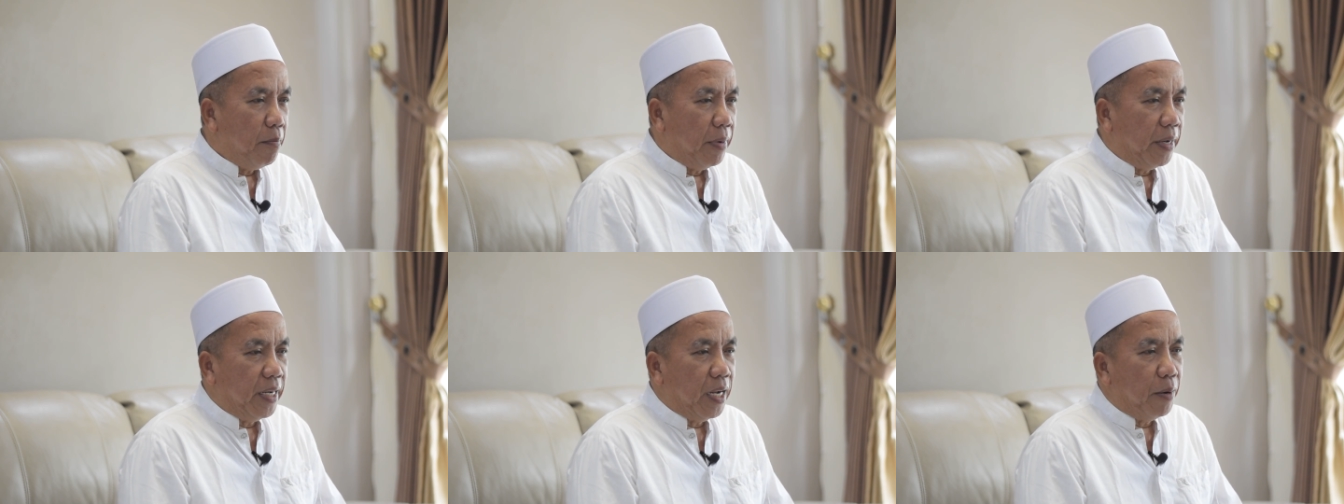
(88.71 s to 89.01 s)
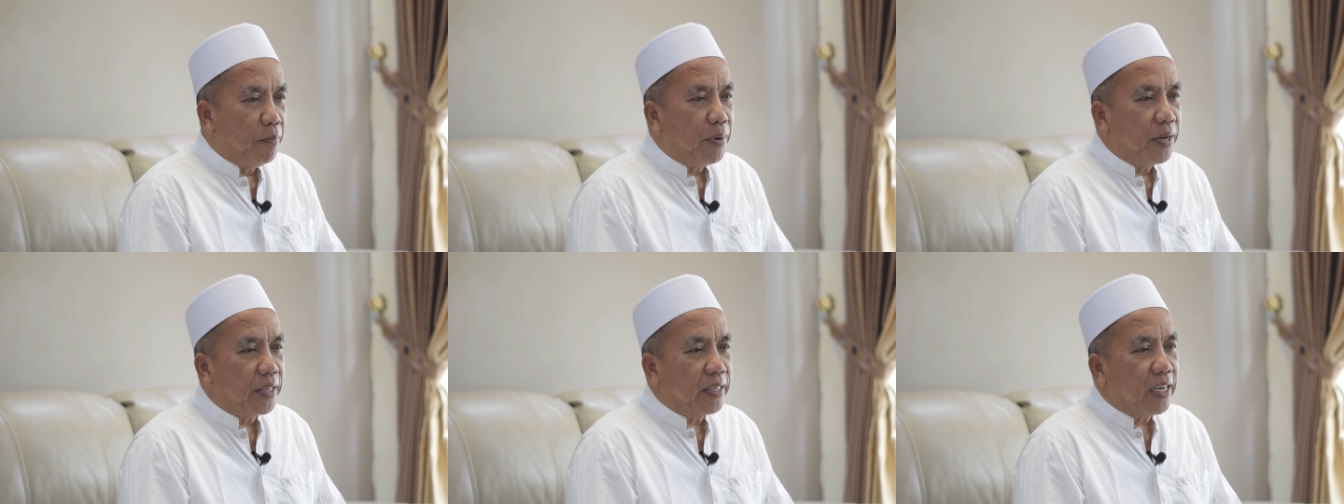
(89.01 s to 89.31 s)

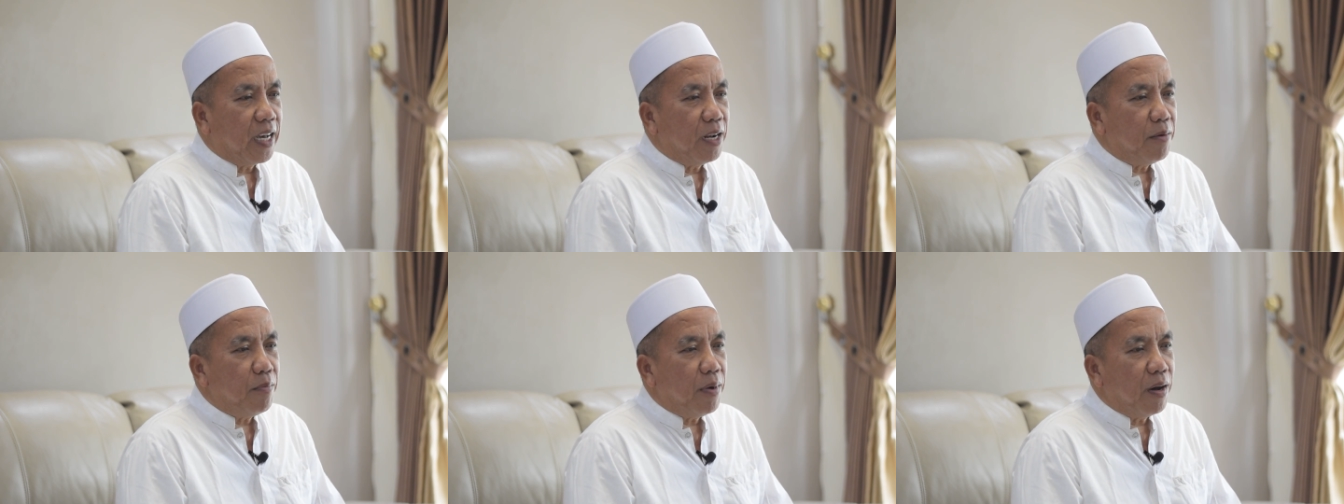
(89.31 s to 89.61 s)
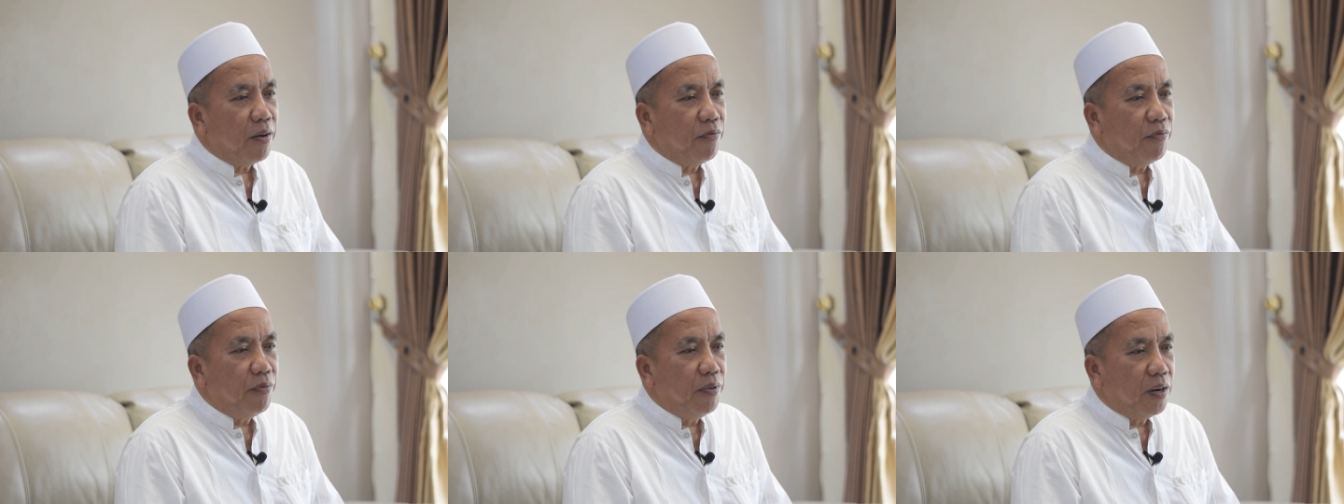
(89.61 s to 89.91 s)
mendapatkan
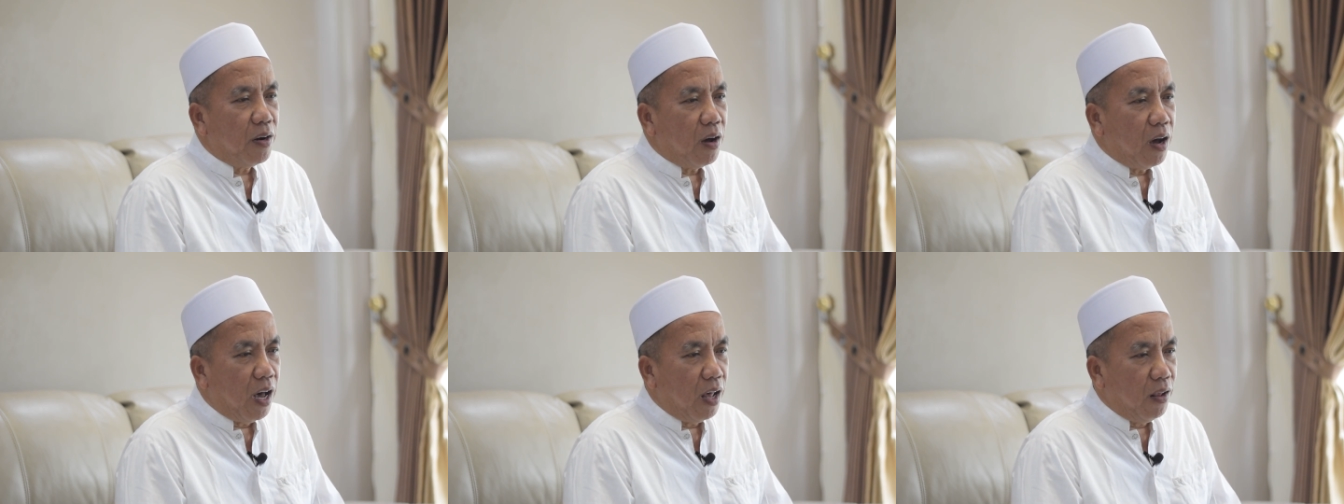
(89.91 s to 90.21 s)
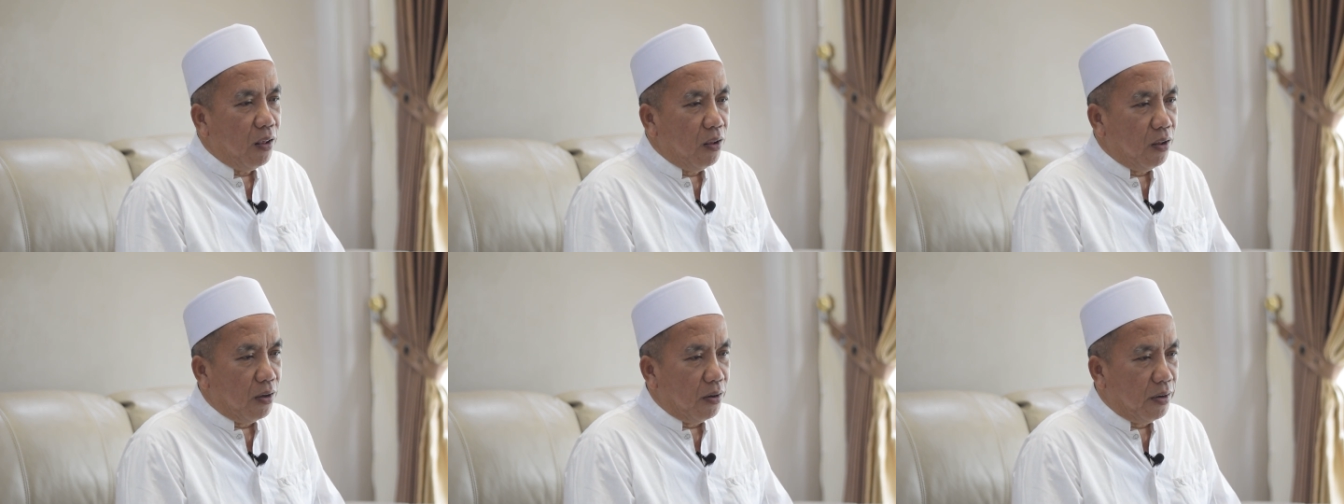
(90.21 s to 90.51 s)
maghfirah
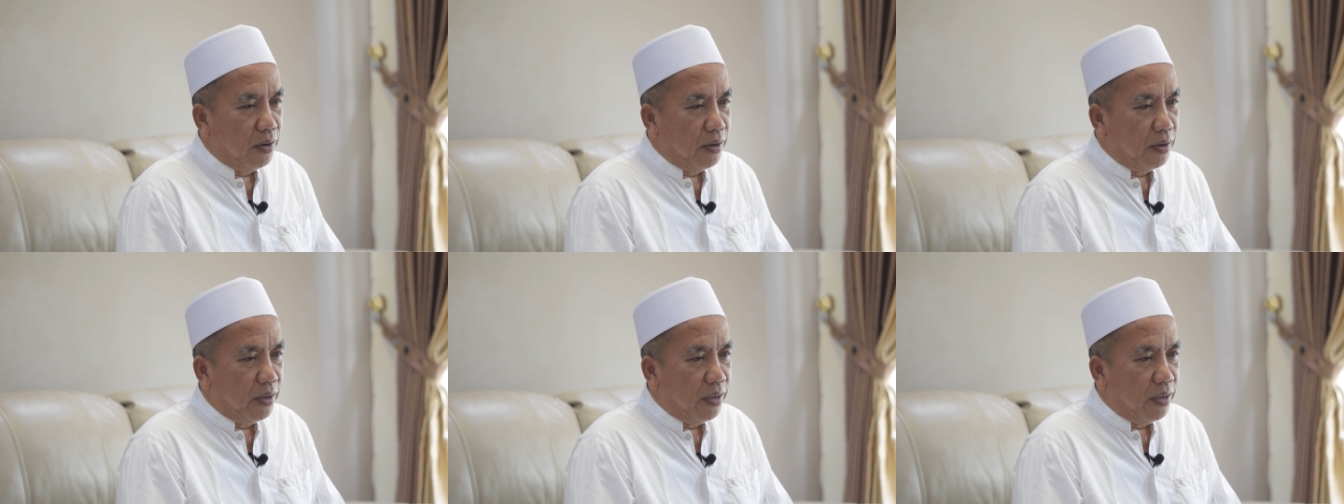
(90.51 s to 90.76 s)
Allah